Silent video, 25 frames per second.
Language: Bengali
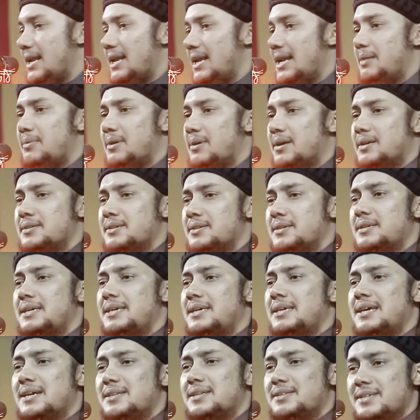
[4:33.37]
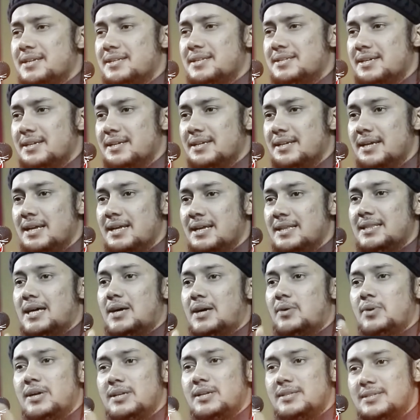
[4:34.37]
আল্লাহ আমার কাছে কি আর চেয়েছেন
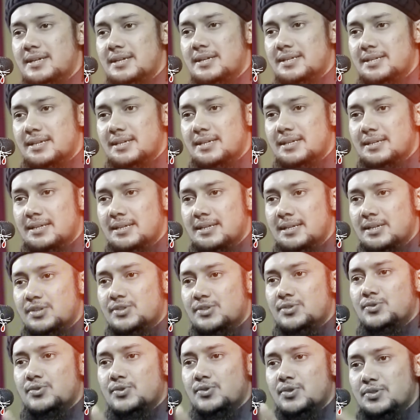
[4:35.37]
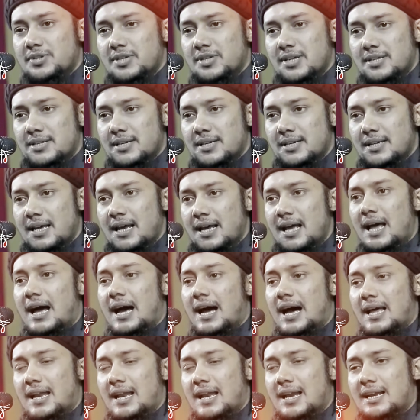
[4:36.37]
তাওহিদ চেয়েছেন সুন্নত চেয়েছেন
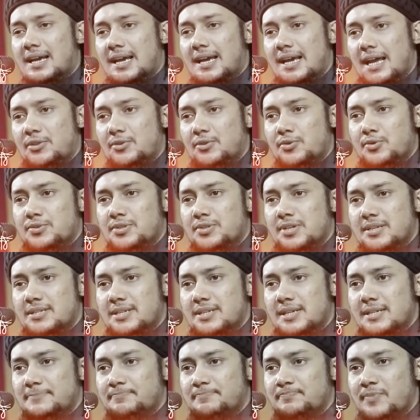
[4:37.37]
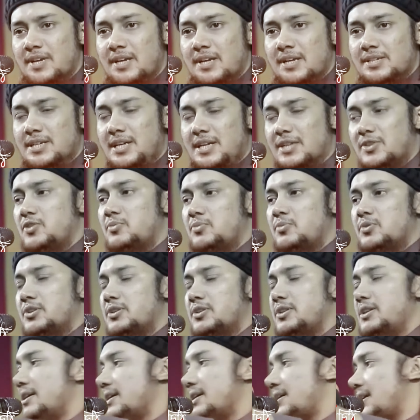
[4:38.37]
হালাল খাই এতটুক চেয়েছেন
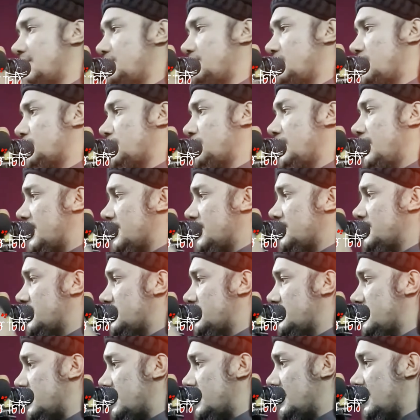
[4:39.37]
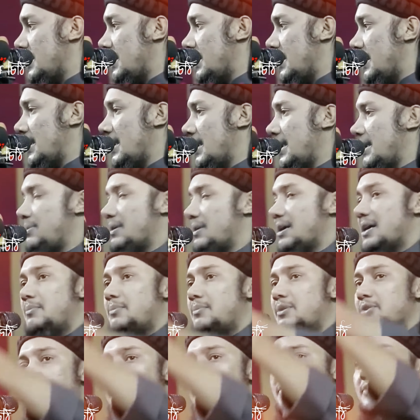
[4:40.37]
সাধ্যমতো দিনের খেদমত এটা চেয়েছেন আল্লাহ পাকে
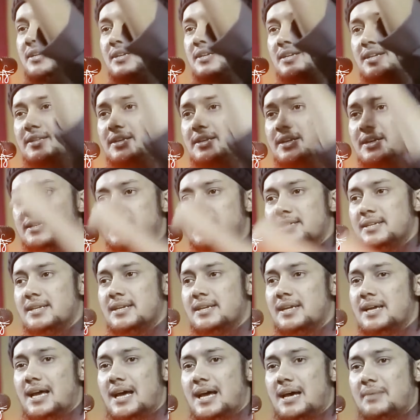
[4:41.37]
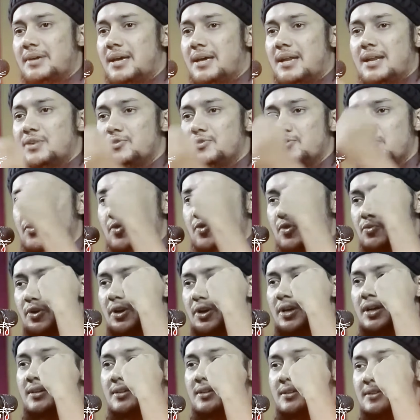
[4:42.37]
আমার জন্য জান্নাত রেখেছেন আমি আল্লাহর জন্য
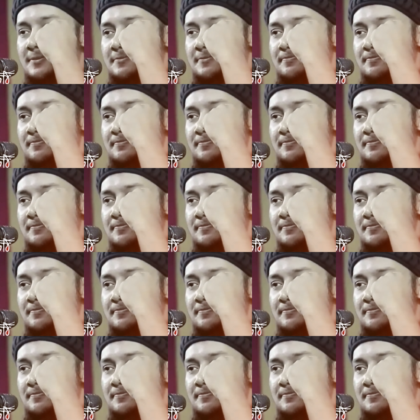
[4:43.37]
করব না